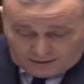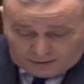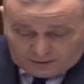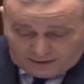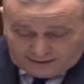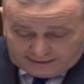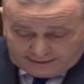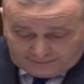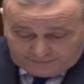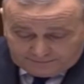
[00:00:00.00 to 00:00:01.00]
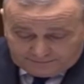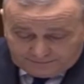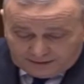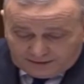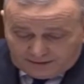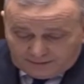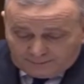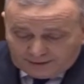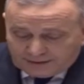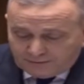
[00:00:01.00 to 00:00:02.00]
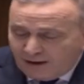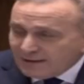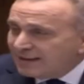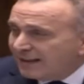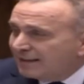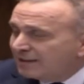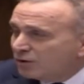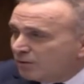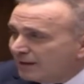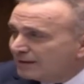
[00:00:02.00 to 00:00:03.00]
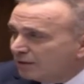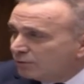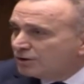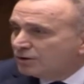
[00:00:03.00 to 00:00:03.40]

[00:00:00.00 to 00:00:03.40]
to jest bezwładna gromada ludzi,